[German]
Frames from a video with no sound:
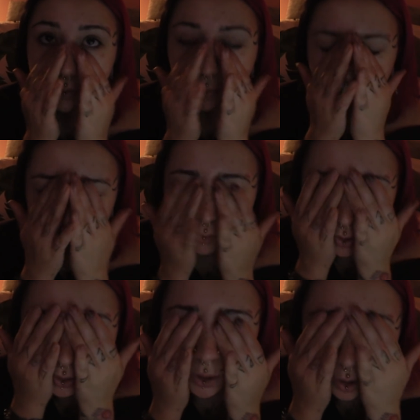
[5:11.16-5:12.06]
immer so
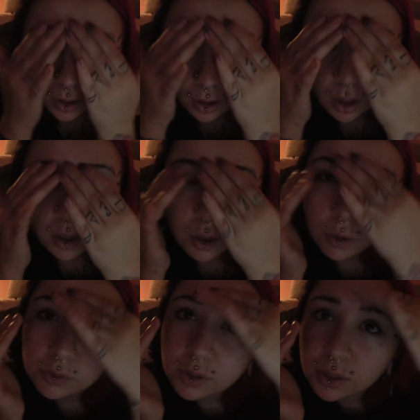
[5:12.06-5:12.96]
hier
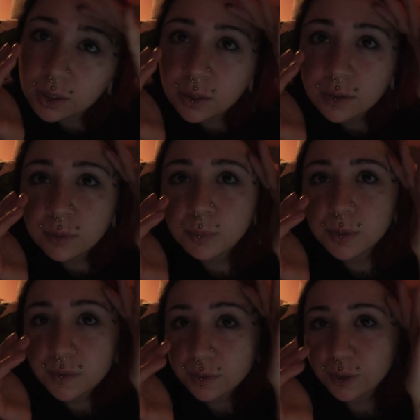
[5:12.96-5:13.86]
und dann hier so ein
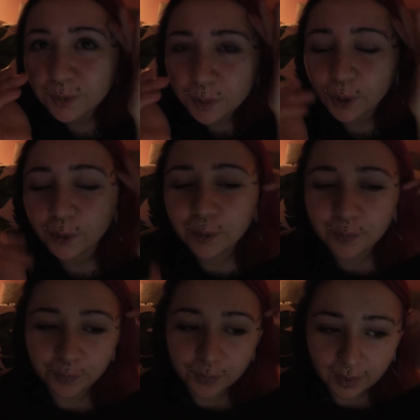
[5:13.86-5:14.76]
bisschen
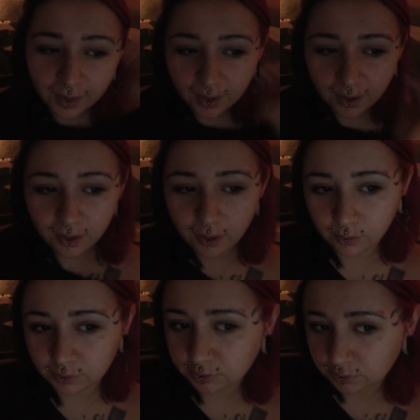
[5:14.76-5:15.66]
drumherum.
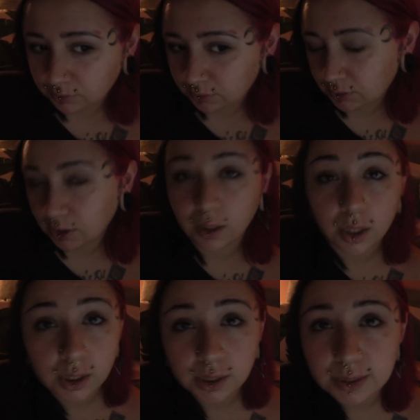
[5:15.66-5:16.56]
Und da
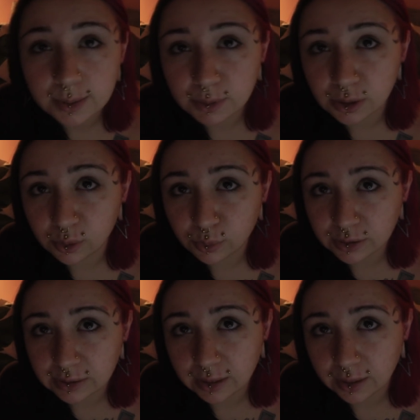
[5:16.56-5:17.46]
kann ich jetzt wieder
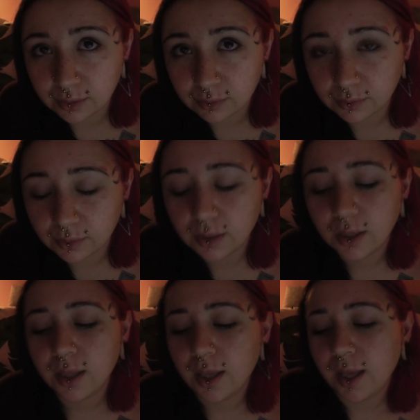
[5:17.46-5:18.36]
loslegen.
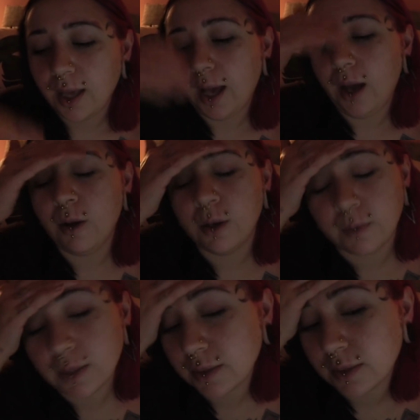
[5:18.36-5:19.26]
Auch
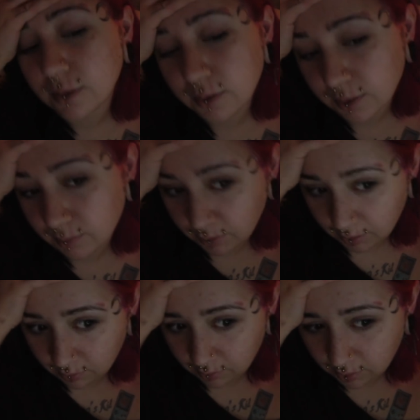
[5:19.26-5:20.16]
wenn es trotzdem
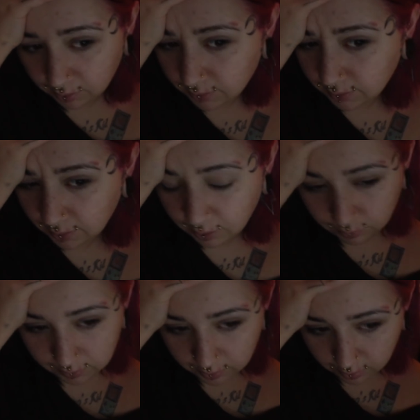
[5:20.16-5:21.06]
traurig ist. Es hat
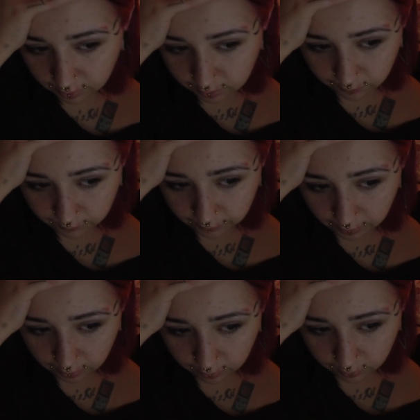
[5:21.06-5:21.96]
Gott sei Dank nicht so
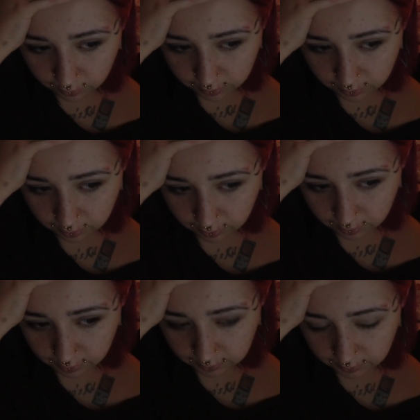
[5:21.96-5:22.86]
viel
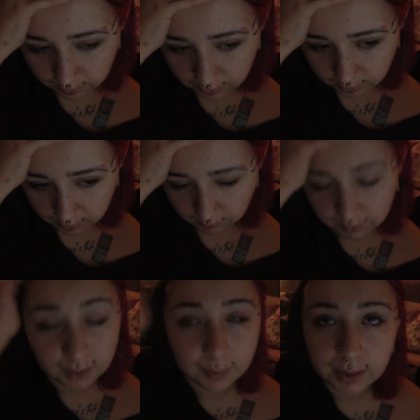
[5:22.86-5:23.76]
gekostet, dass ich,
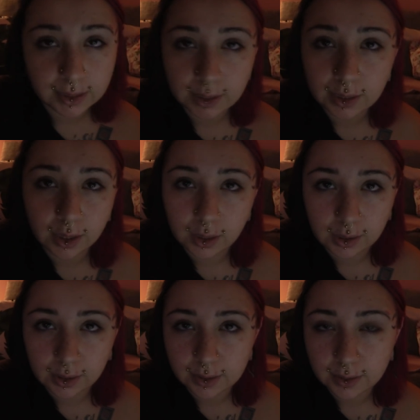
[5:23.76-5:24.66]
was aber jetzt nicht daran
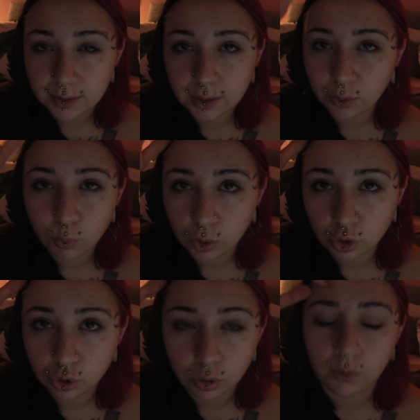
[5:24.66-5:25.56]
liegt, dass es nicht gut
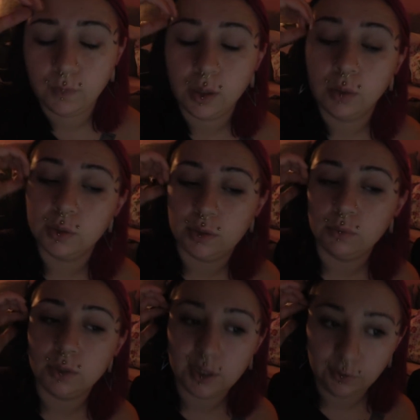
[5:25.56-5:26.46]
gestochen war oder
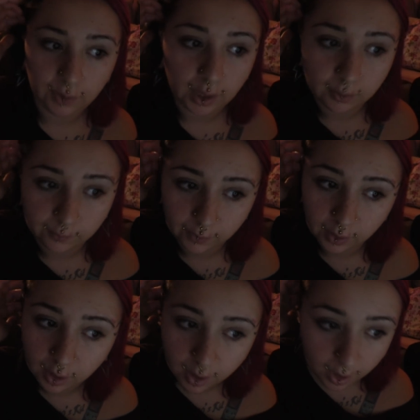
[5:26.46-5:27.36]
so. Das auf keinen
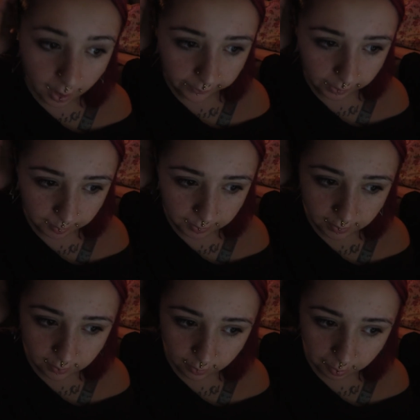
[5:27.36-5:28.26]
Fall. Aber ich habe das
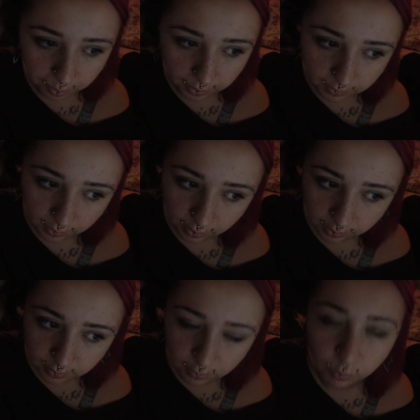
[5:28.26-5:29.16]
in so einer
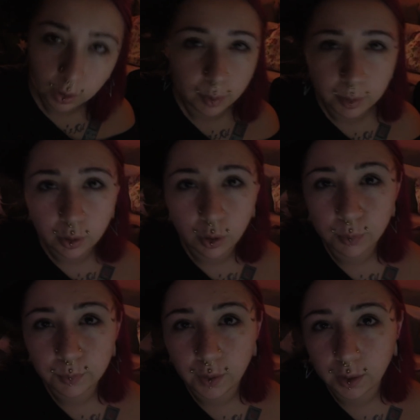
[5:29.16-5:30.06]
Piercing-Aktion ja
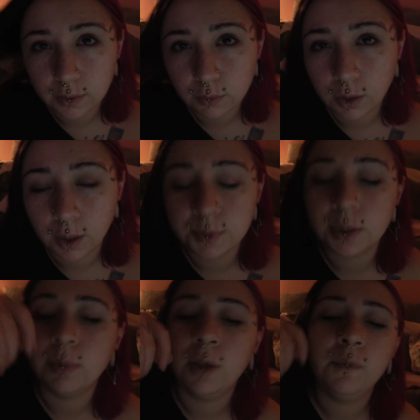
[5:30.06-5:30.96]
bekommen. Dazu gab es
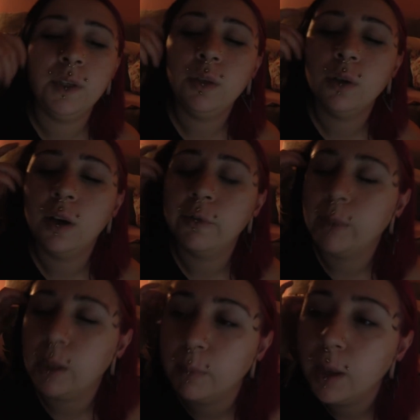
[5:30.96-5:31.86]
ja mal ein Video auf
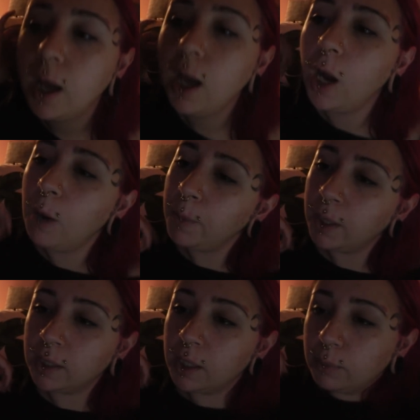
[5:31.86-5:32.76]
meinem
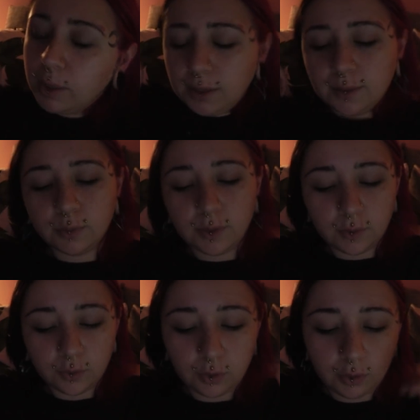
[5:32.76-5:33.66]
Hauptkanal, wo ich da so
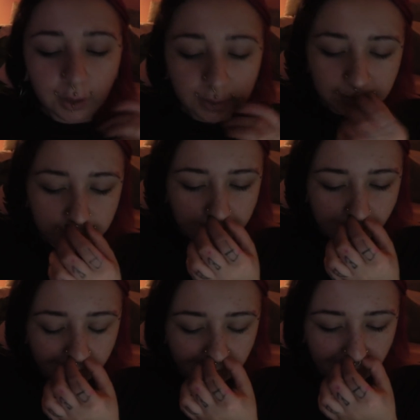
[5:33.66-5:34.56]
diese Story erzählt
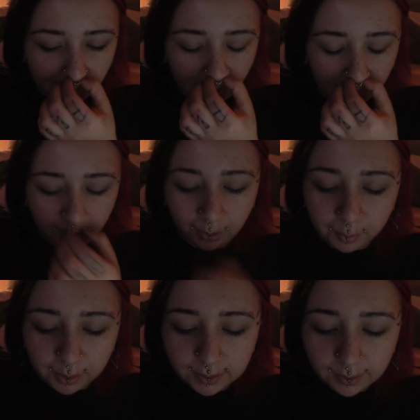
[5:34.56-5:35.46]
habe zu dem
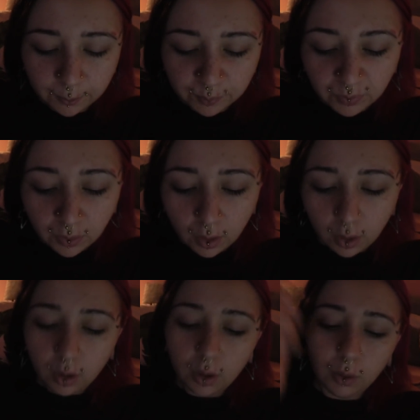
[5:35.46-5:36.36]
Augenbrauen-Piercing.
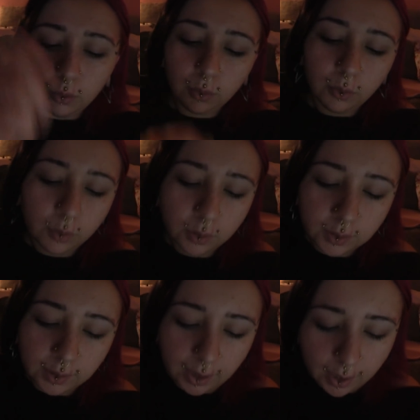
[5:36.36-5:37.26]

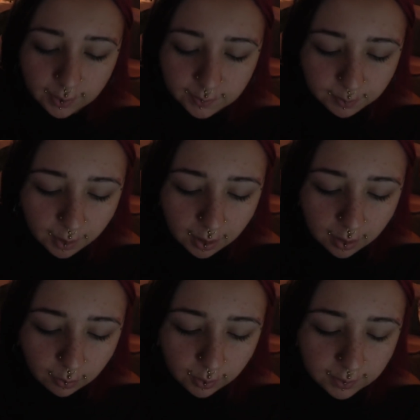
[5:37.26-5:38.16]
Und ja, es
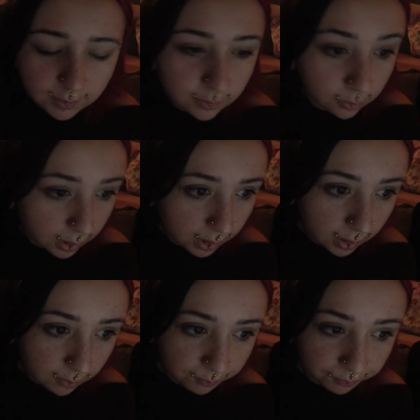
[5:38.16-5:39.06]
war, es ist
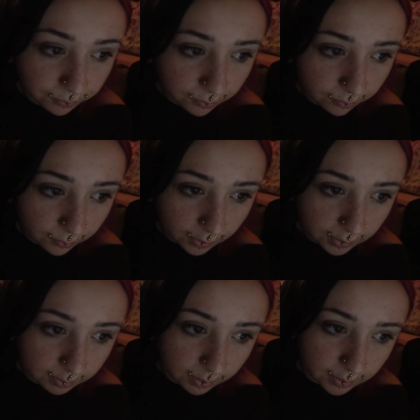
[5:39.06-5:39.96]
okay.
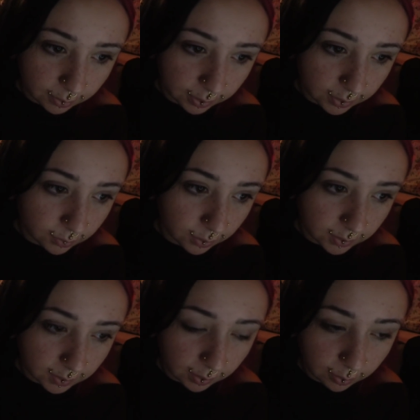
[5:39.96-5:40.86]
Es war jetzt auch nicht so,
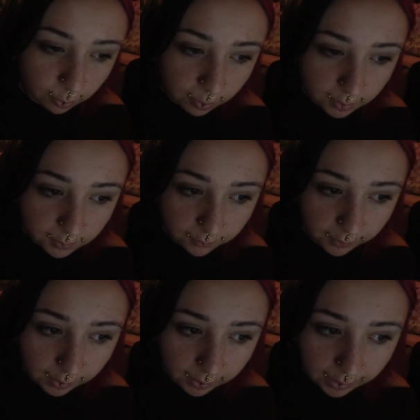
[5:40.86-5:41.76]
dass ich übelst
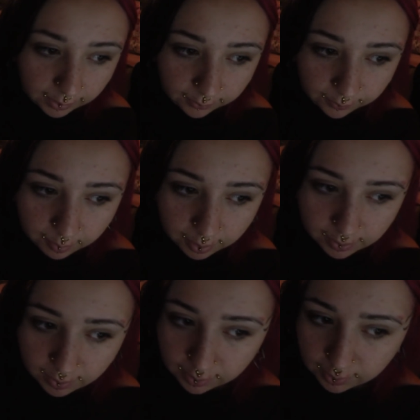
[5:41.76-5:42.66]
viel Geld dafür
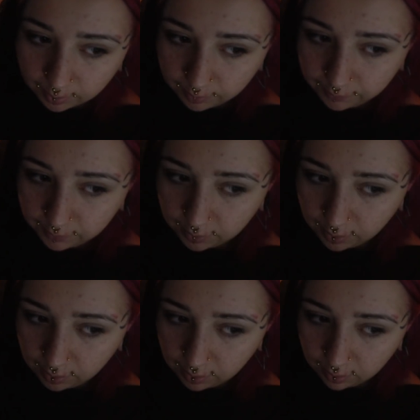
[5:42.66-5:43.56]
bezahlt habe. Von
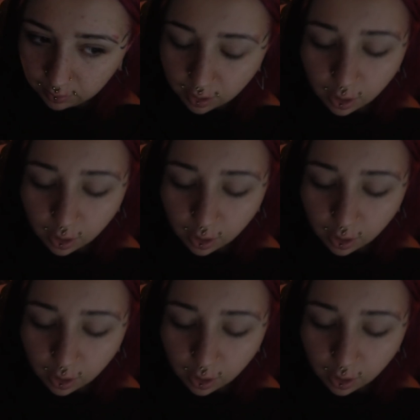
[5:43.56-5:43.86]
daher